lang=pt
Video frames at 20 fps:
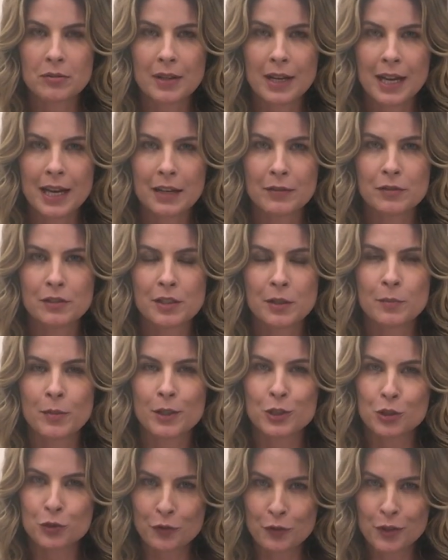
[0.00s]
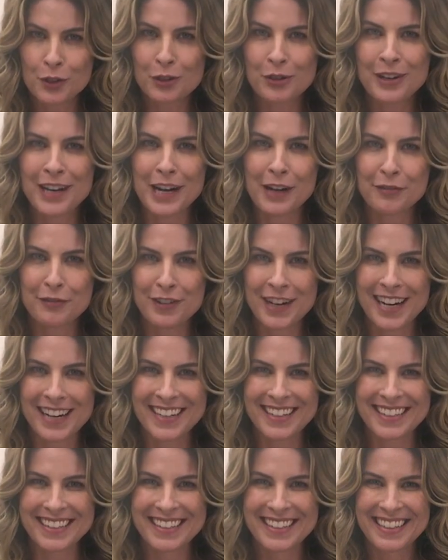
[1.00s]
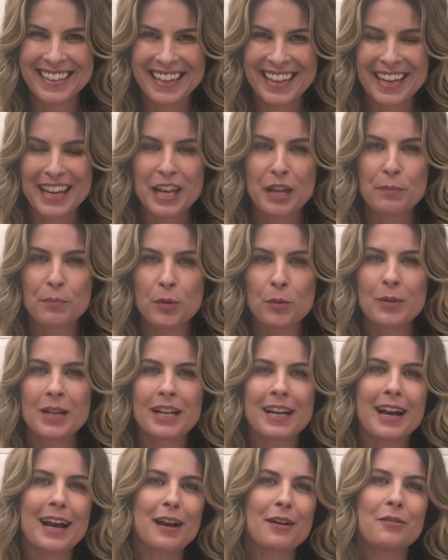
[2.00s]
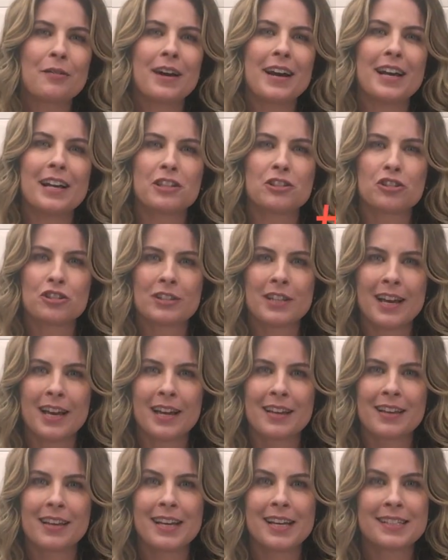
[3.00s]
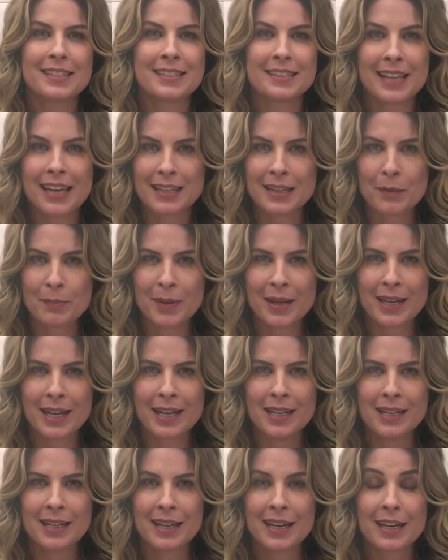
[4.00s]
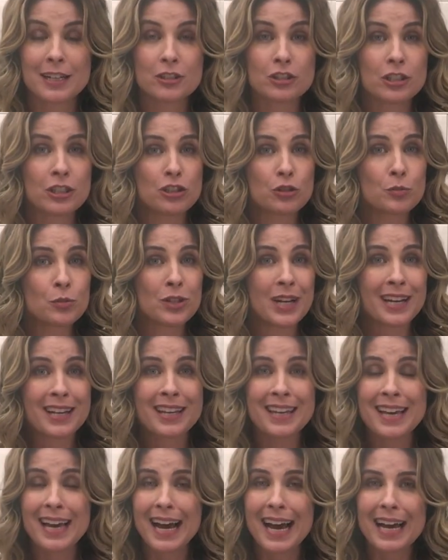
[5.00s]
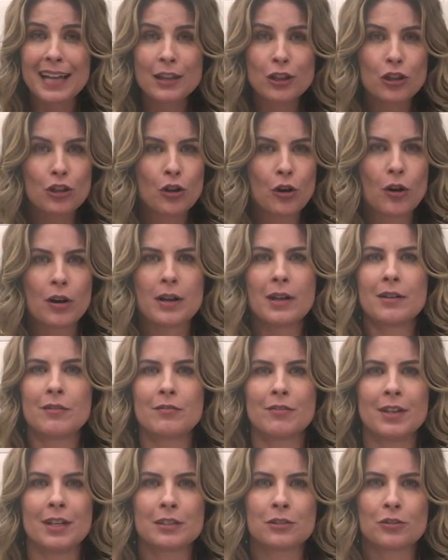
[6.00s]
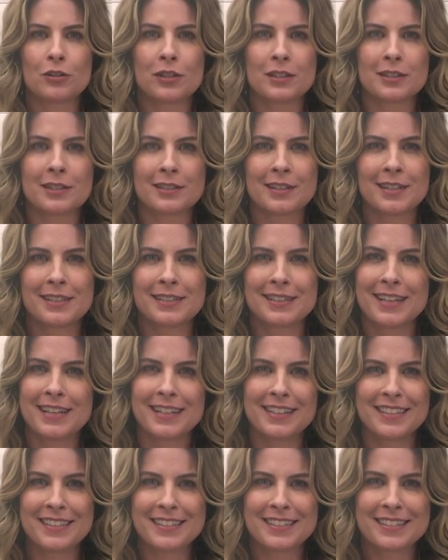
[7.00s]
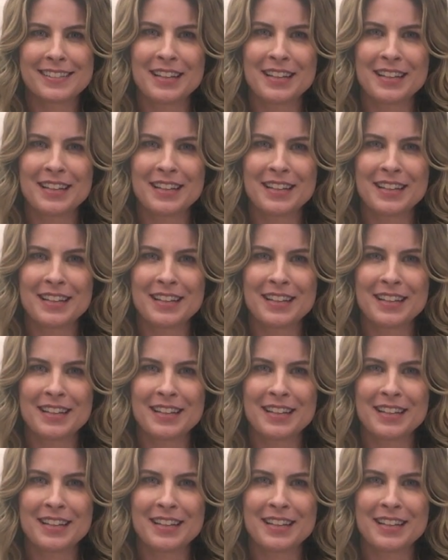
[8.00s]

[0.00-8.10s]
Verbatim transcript: Aí você pode fotografar e publicar com a hashtag Receita Panelinha. A gente por aqui adora ver as nossas receitas